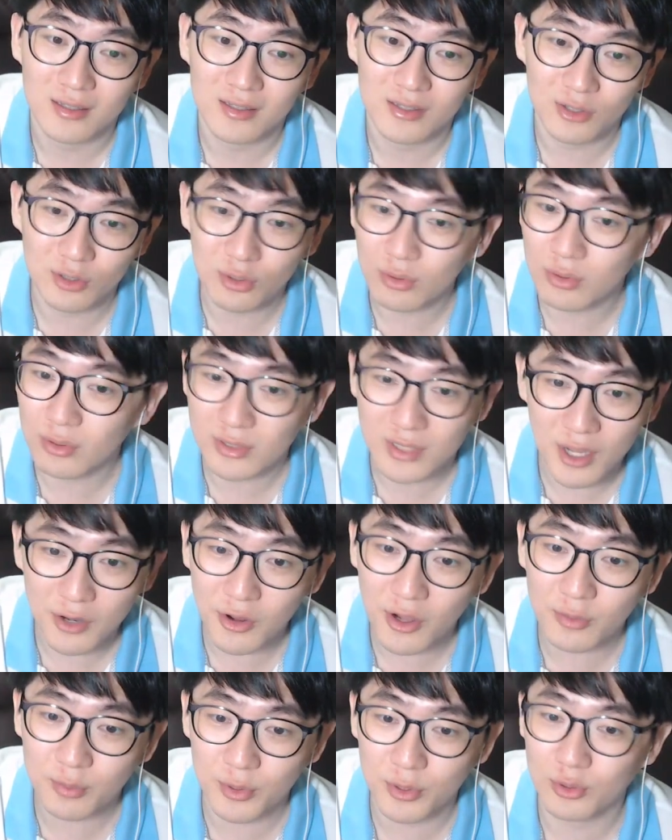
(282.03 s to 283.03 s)
이런 걸
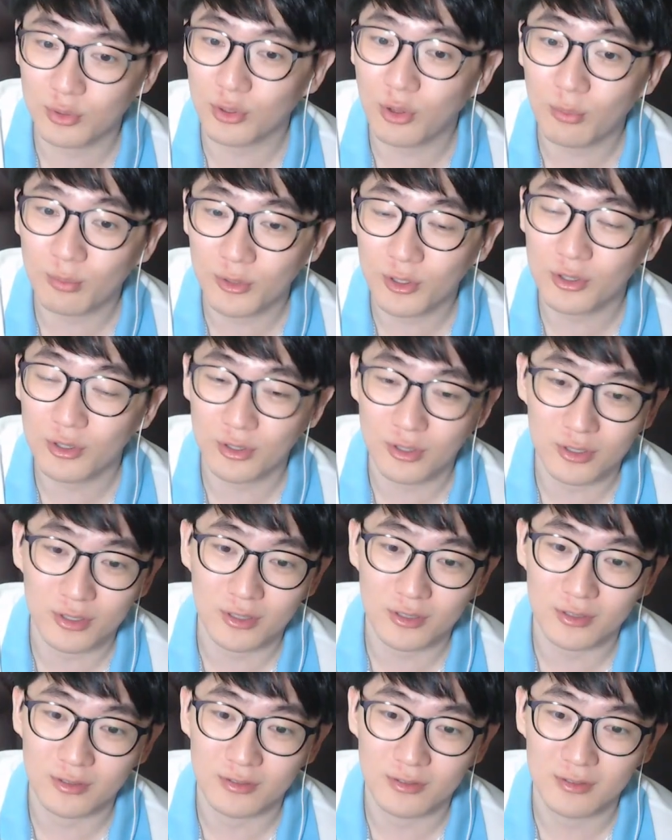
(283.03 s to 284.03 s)
사과할 필요는 없는
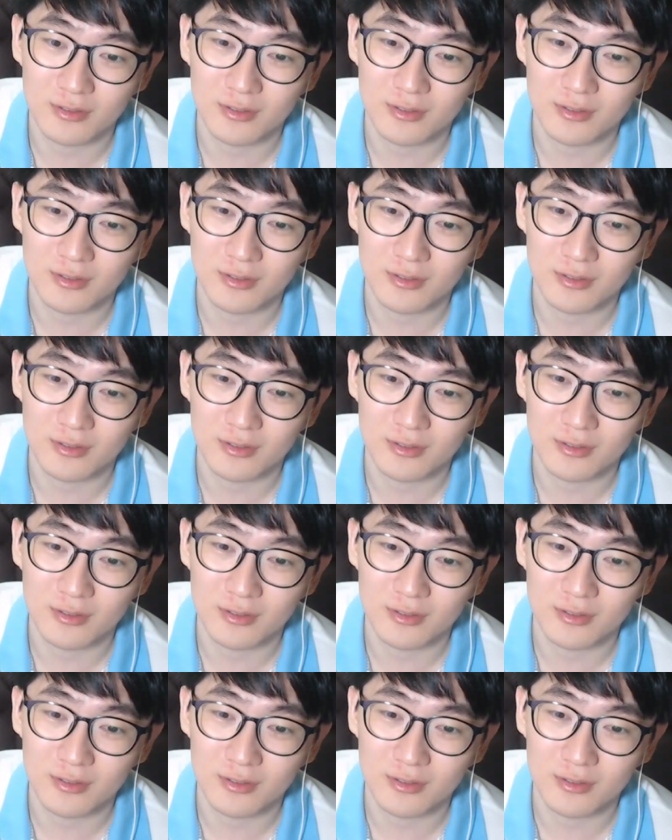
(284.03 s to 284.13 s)
거예요.